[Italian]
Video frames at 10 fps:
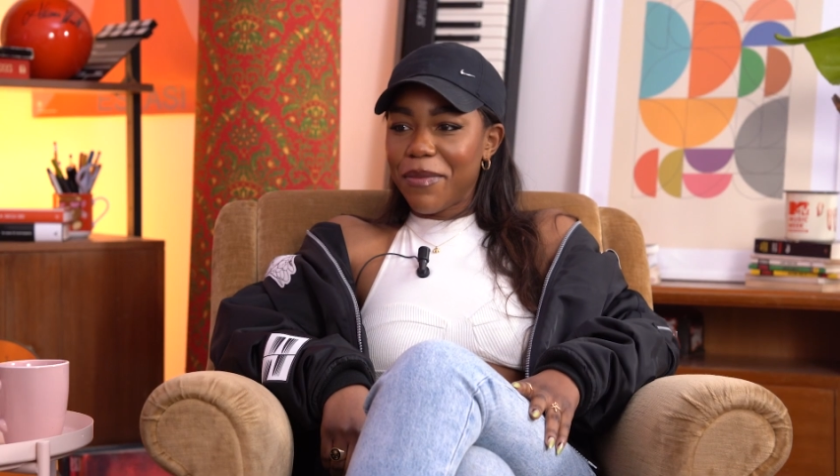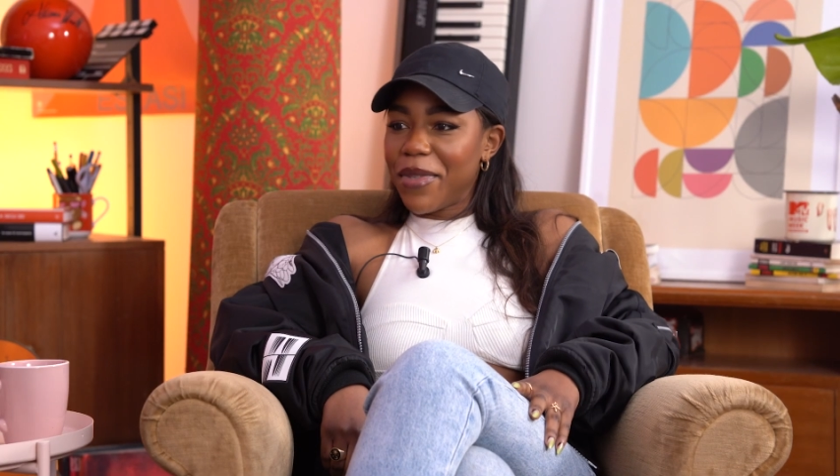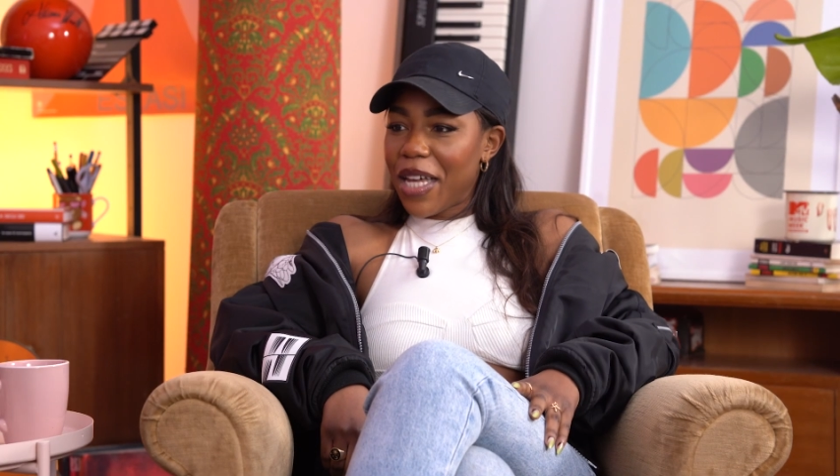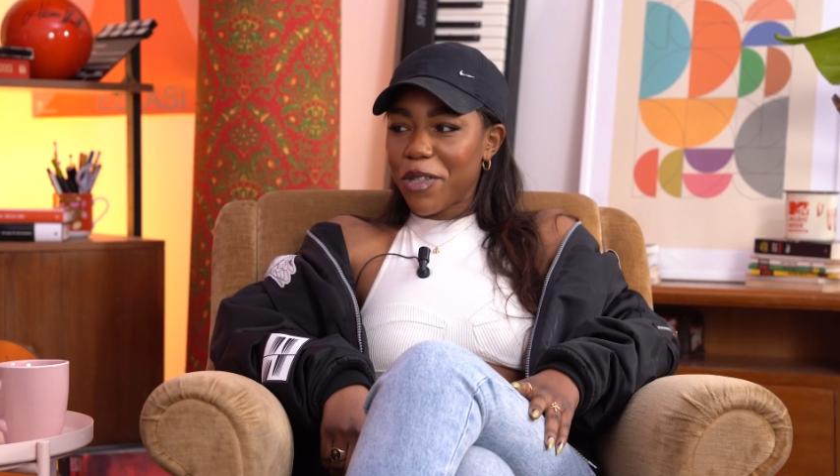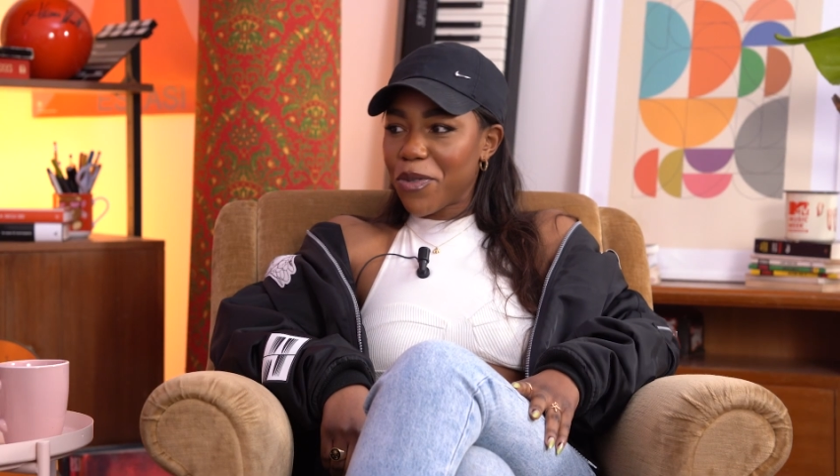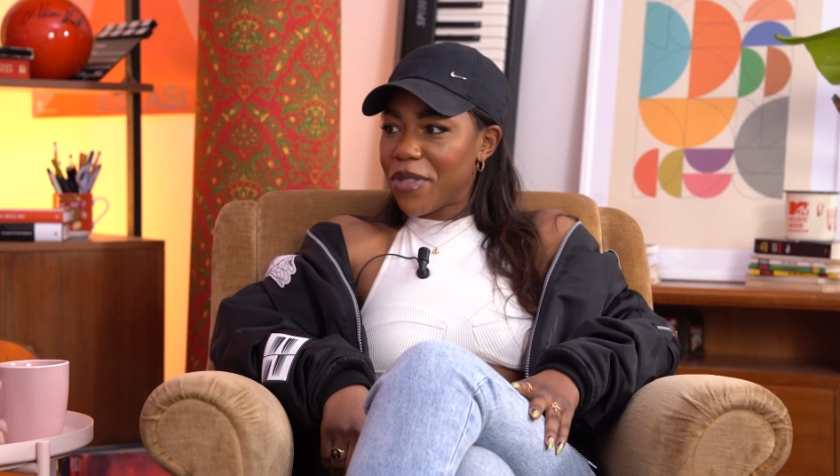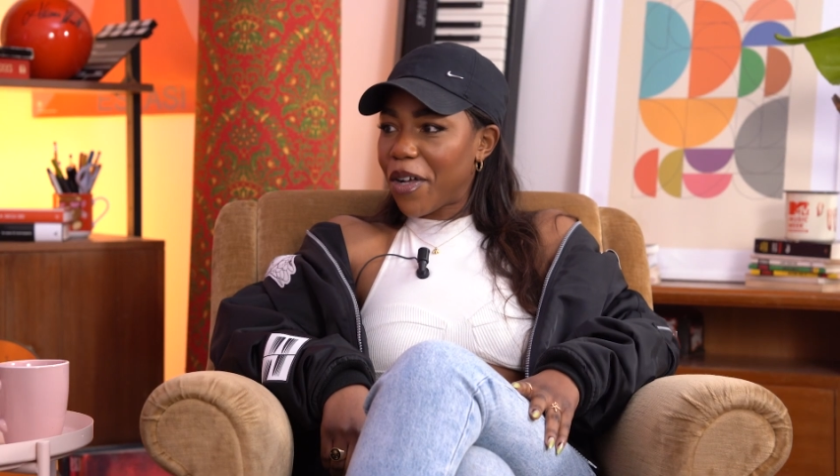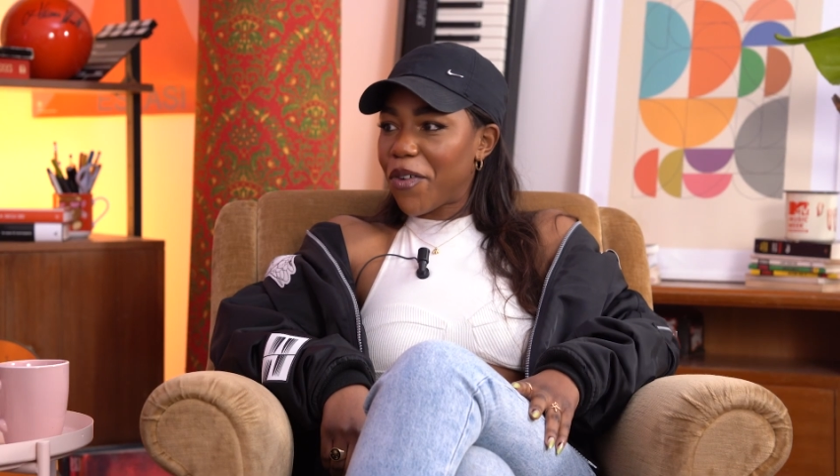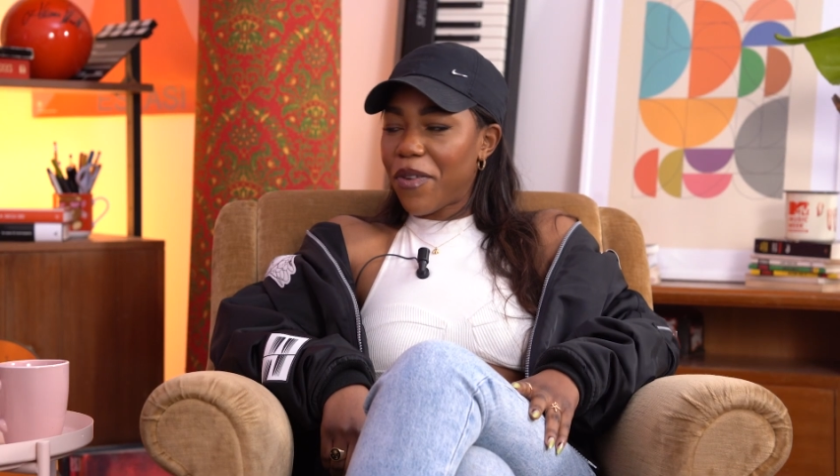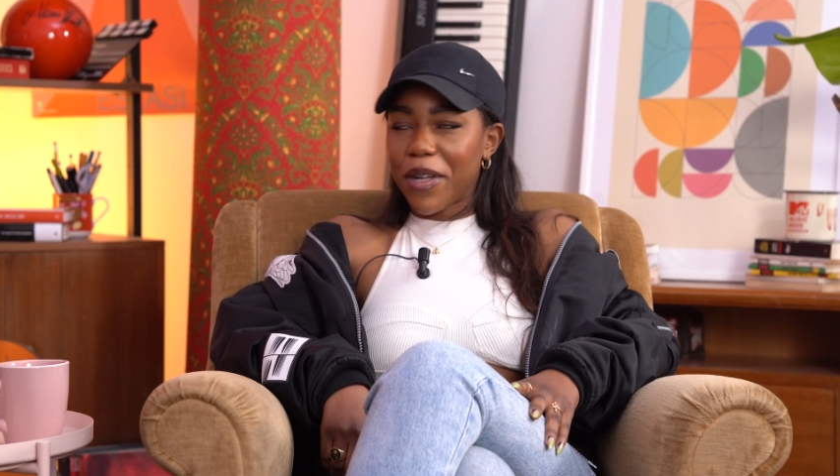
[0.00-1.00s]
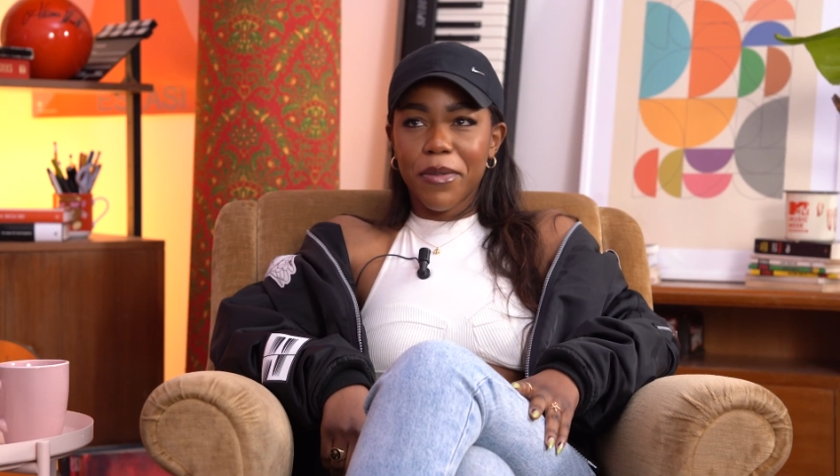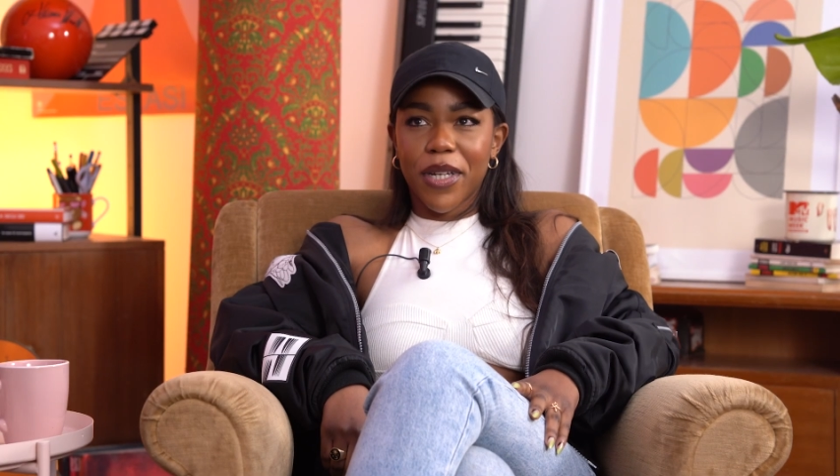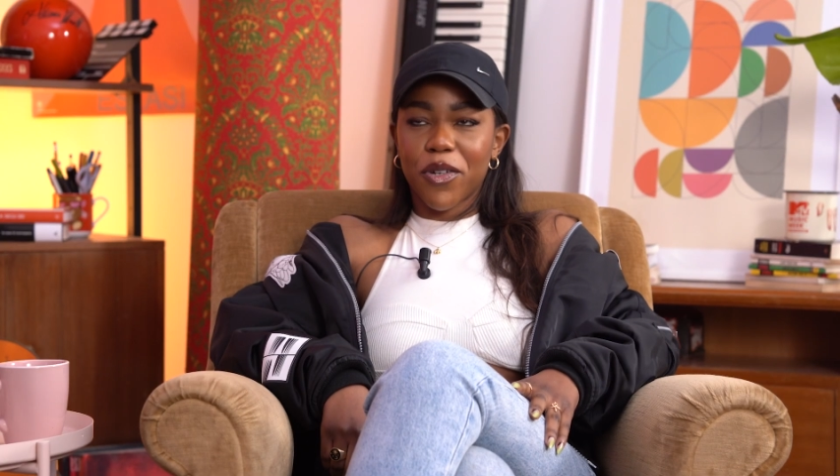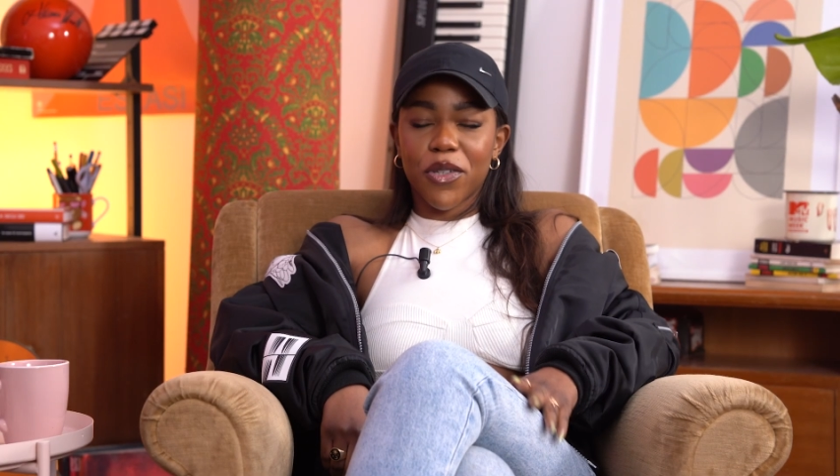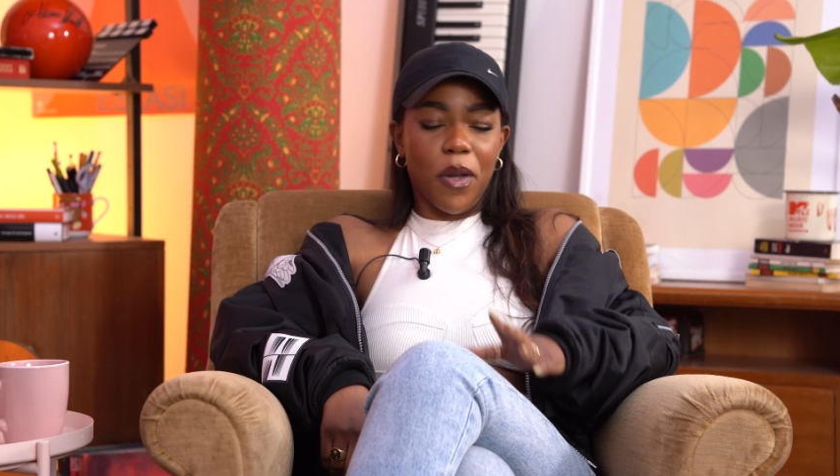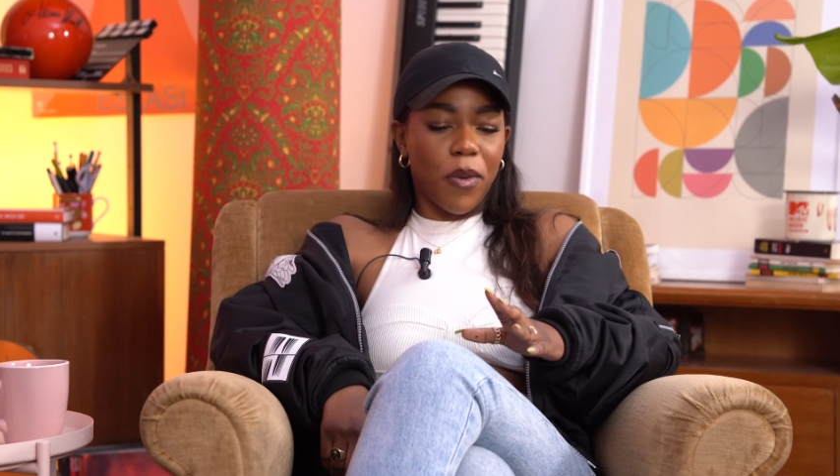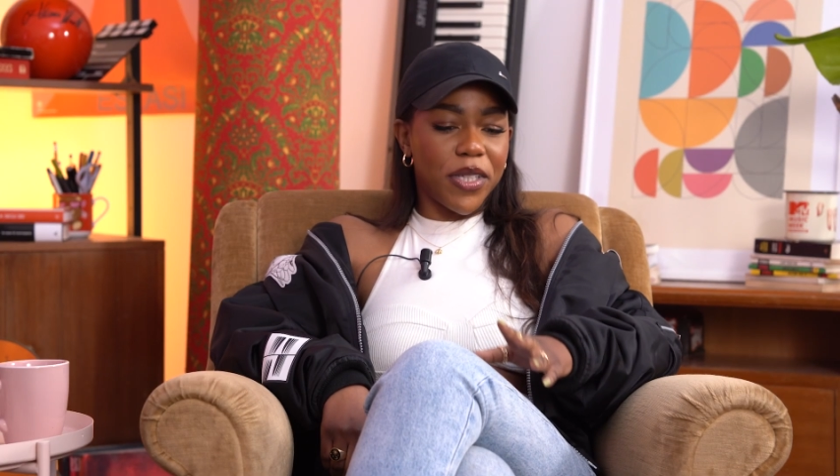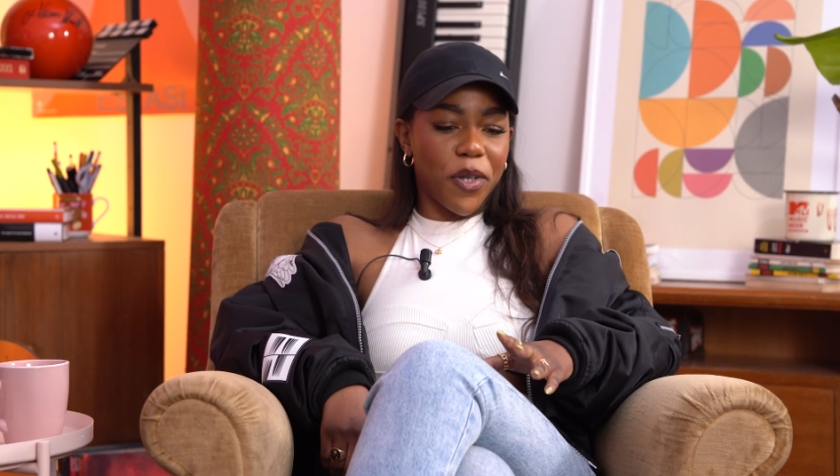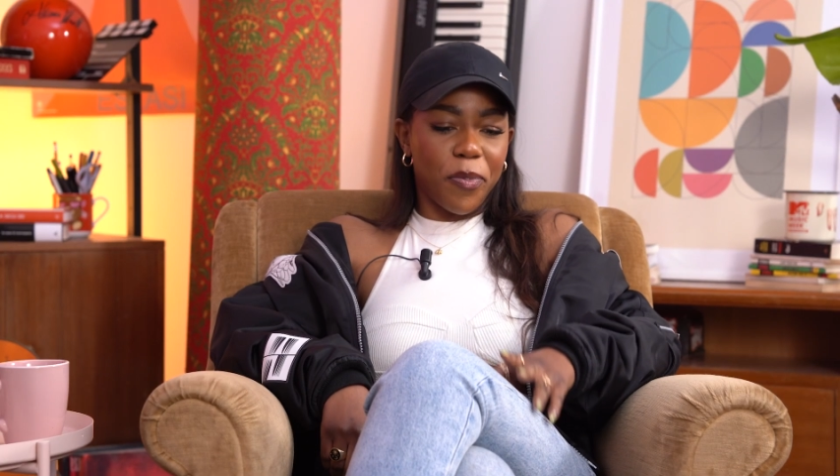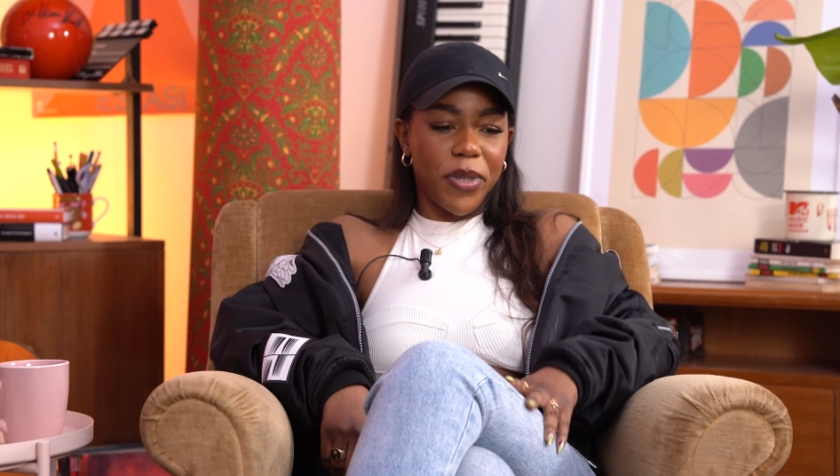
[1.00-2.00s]
mi gaso un sacco a farli, mi ricordo che
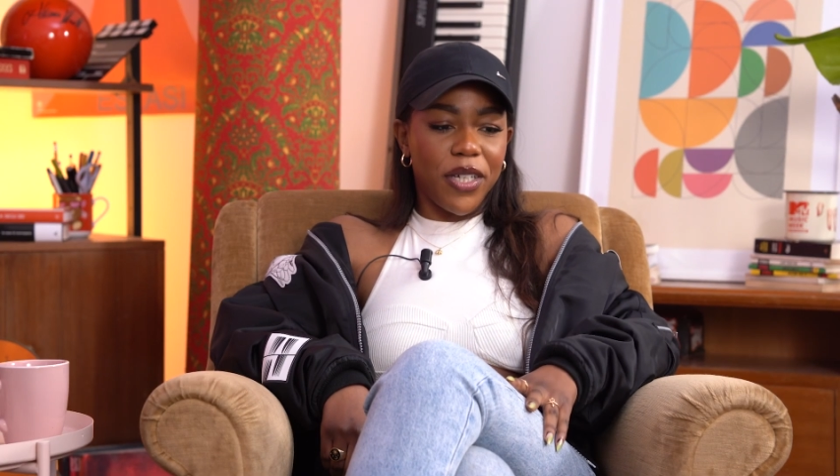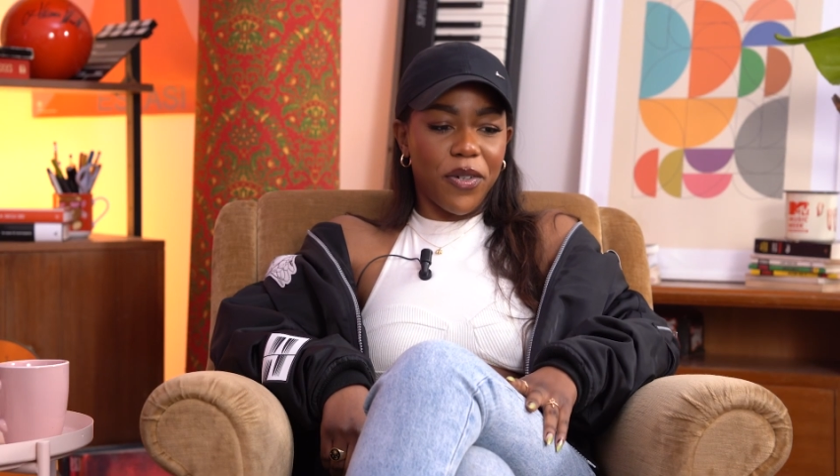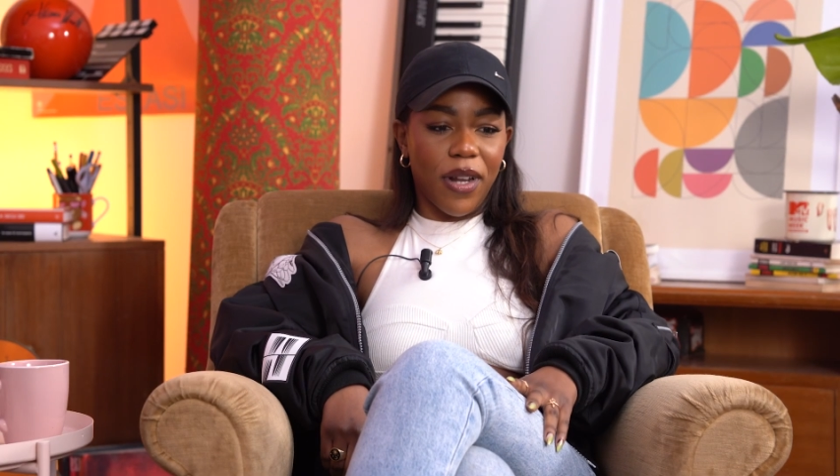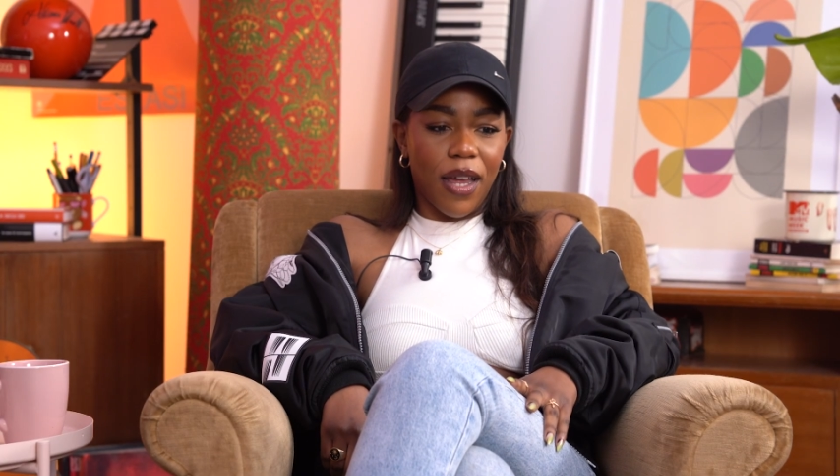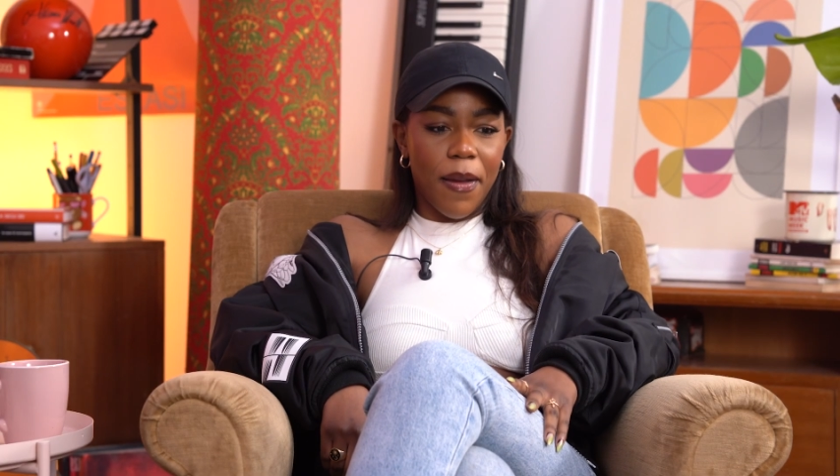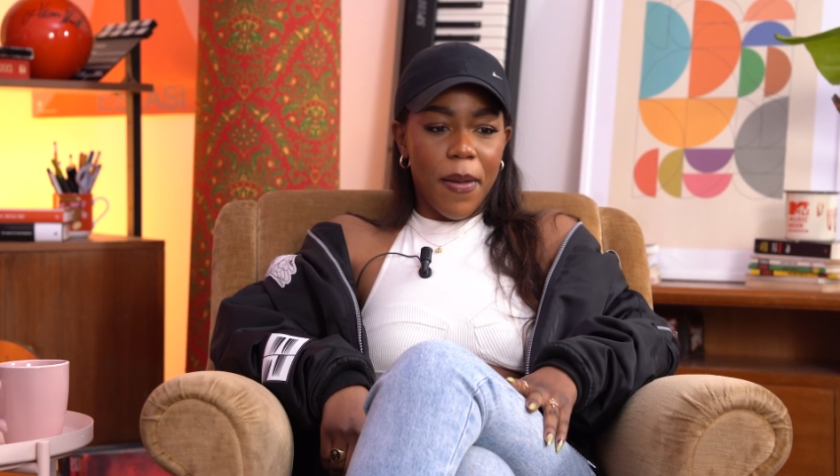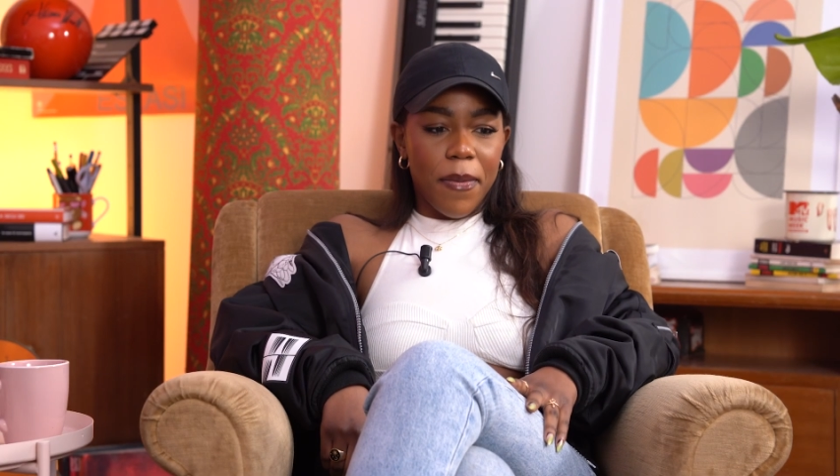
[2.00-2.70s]
quando ero piccola